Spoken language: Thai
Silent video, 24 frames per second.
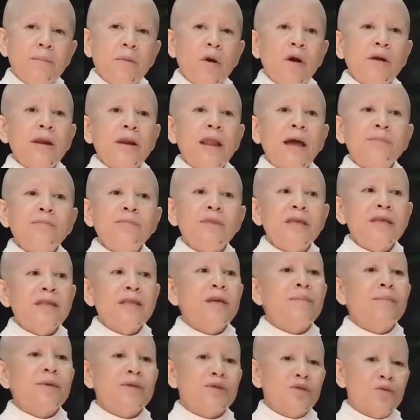เพราะน้ำดี
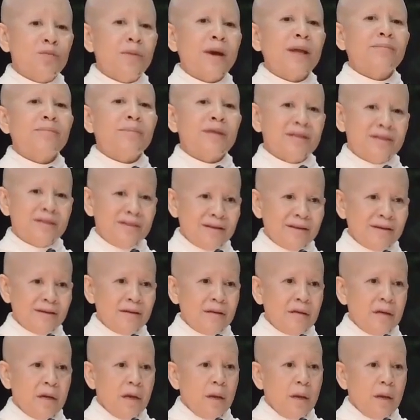ในปัจจุบันมันเยอะ